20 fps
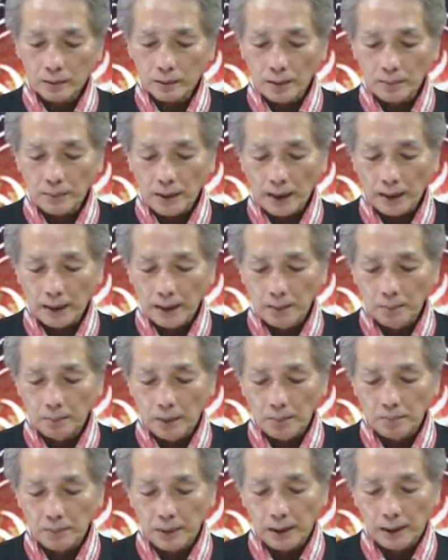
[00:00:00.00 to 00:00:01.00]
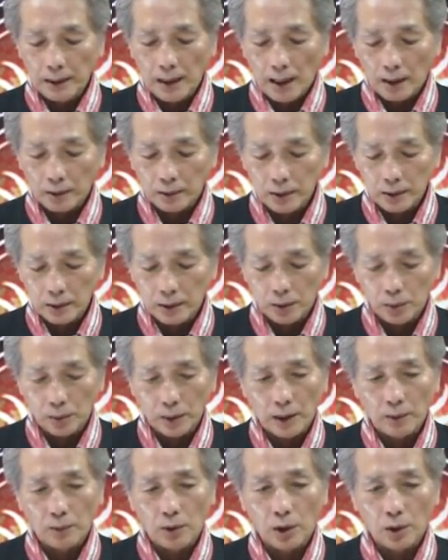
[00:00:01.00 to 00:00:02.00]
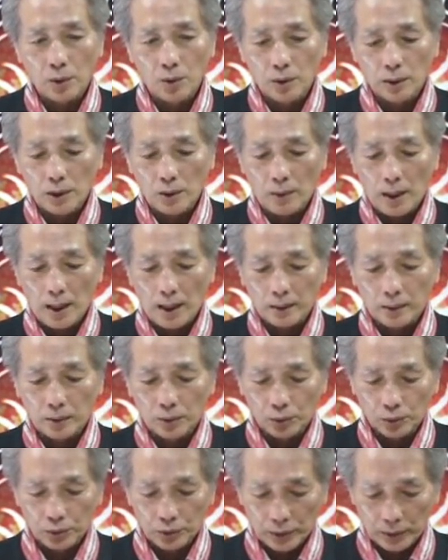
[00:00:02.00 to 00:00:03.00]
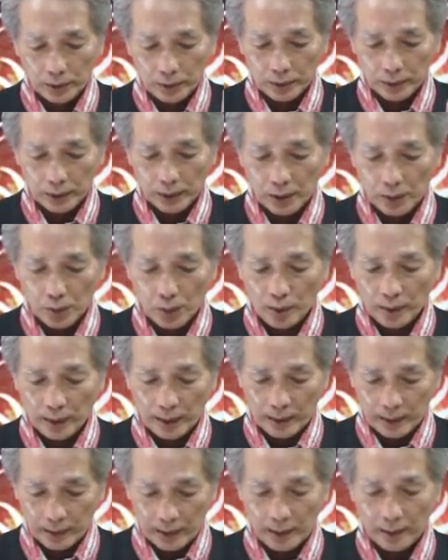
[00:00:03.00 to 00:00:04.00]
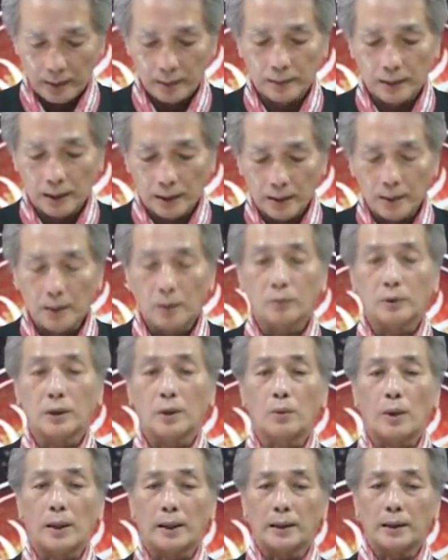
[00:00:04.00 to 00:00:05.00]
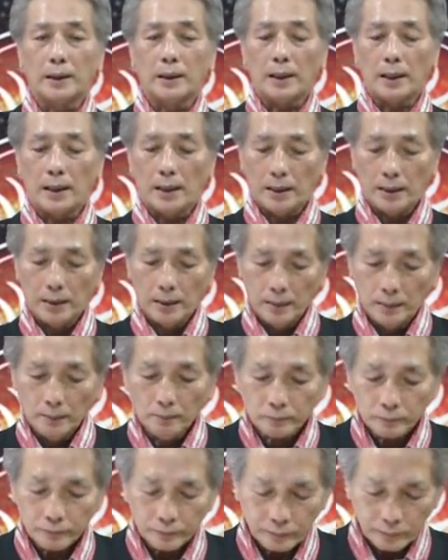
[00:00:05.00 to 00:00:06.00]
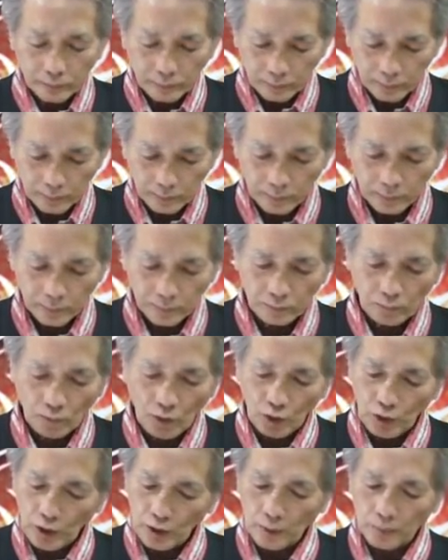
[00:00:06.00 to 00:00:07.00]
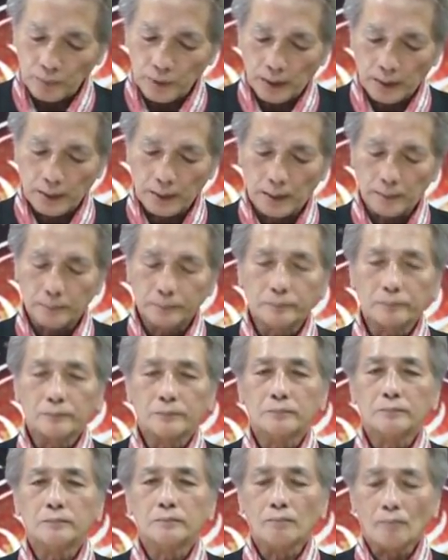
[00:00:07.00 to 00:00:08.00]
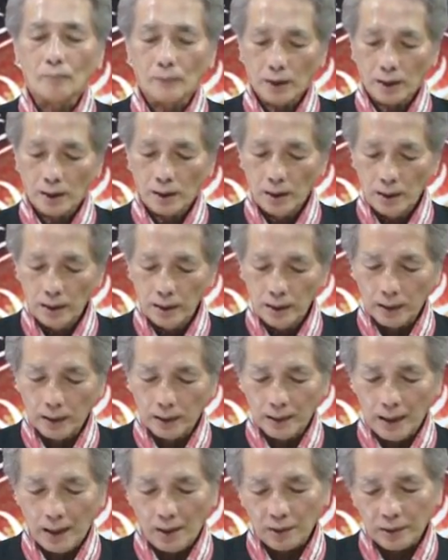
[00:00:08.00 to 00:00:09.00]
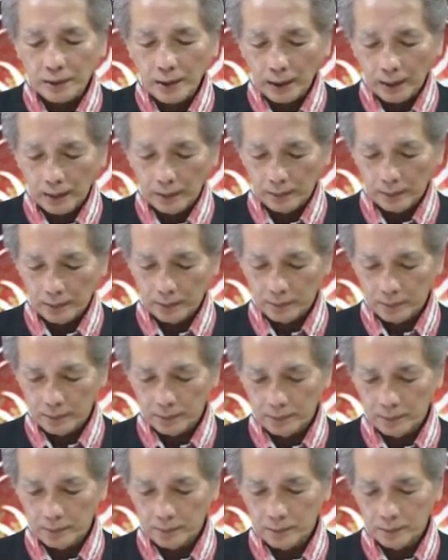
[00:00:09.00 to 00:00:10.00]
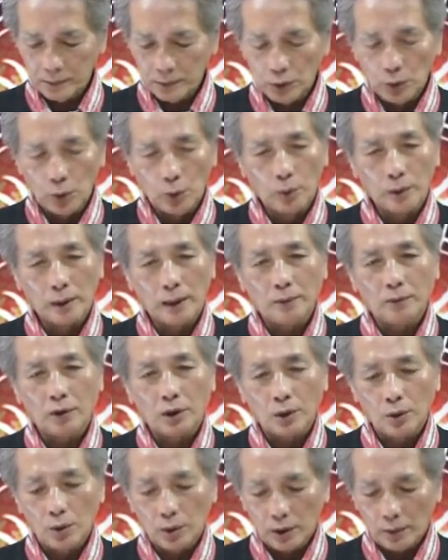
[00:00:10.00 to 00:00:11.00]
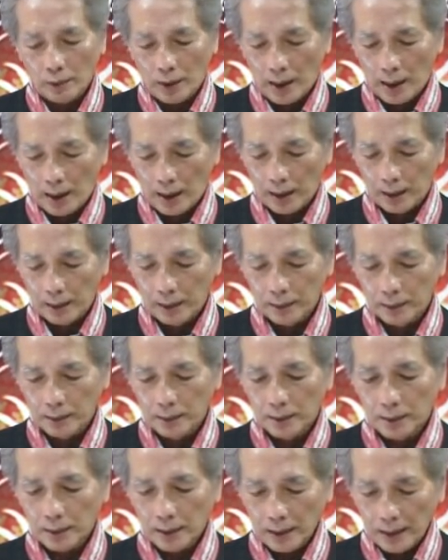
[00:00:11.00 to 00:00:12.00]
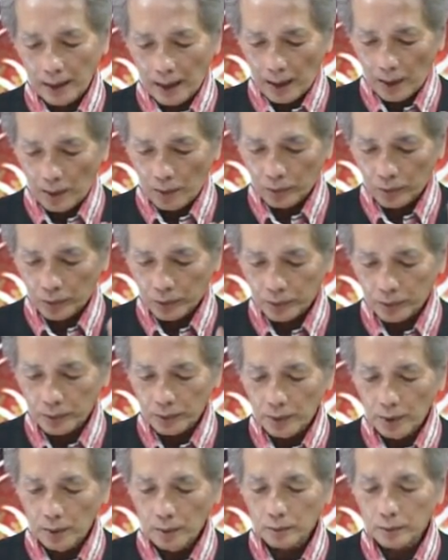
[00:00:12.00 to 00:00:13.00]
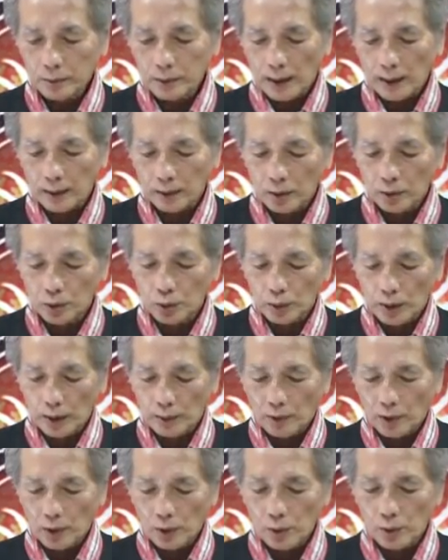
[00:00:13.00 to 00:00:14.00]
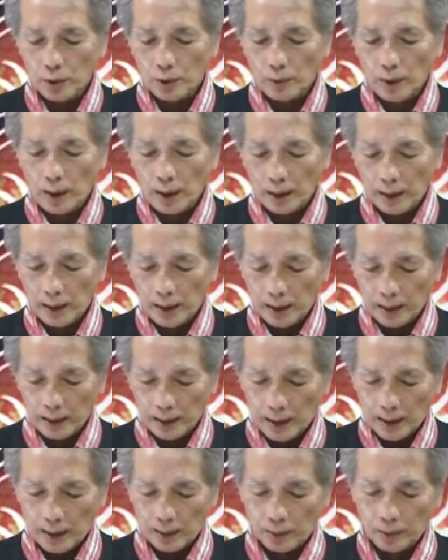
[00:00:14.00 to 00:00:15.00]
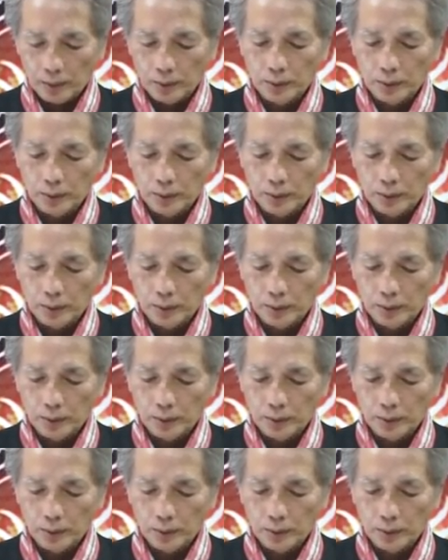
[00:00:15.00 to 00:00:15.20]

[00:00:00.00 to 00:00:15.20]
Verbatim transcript: ตำแหน่งนี้มันมีดาวที่อยู่ในวรโคตรระหว่างอยู่ถึงสี่ดวงในในในเลิกในวันนี้นะ วันที่17เนี่ยคืองดาวอาทิตย์อยู่ในวรโคตรระหว่างดาวจันทร์ก็อยู่ในวาโคณวางและดาว